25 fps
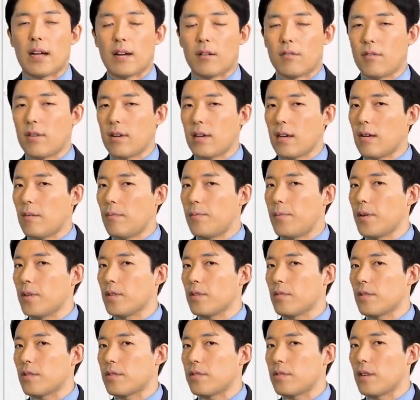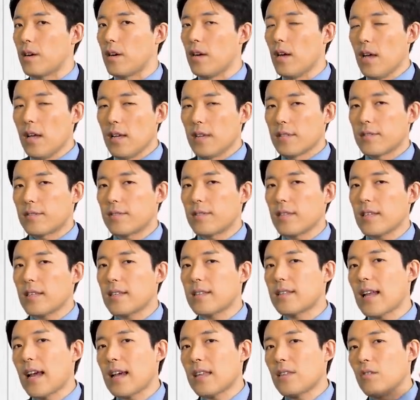これはポイントですよ。
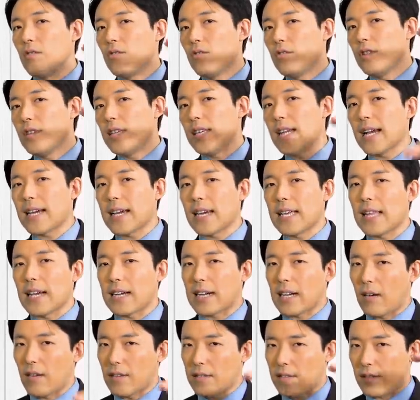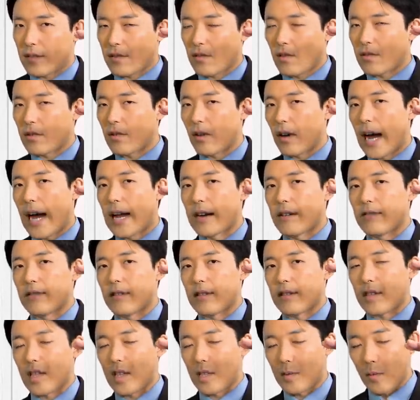ツイッターの売上高はすごくあるん
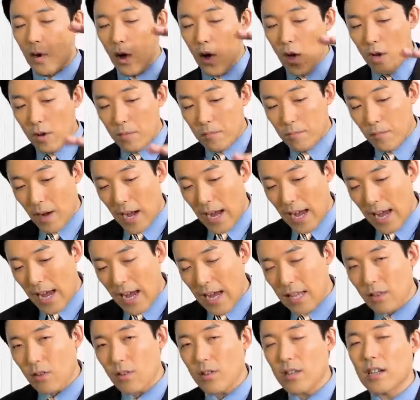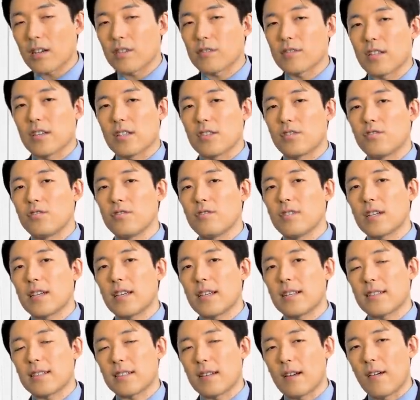ですけども、まあとにかくね、収
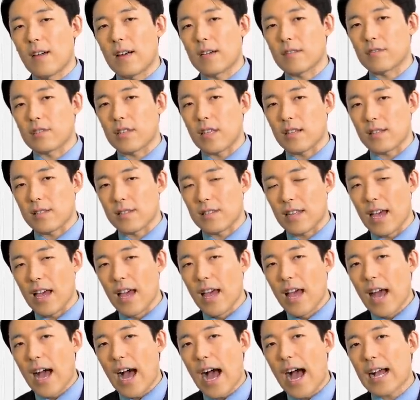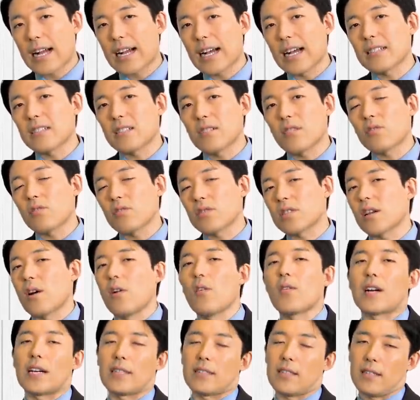益率が悪くてですね、赤字の年が
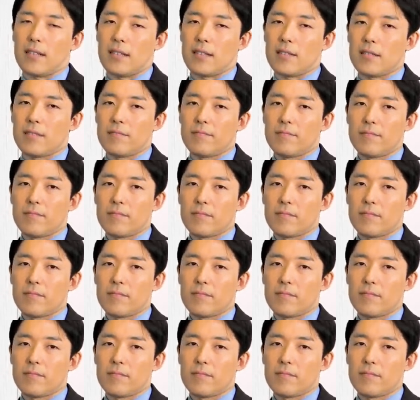多かったんです。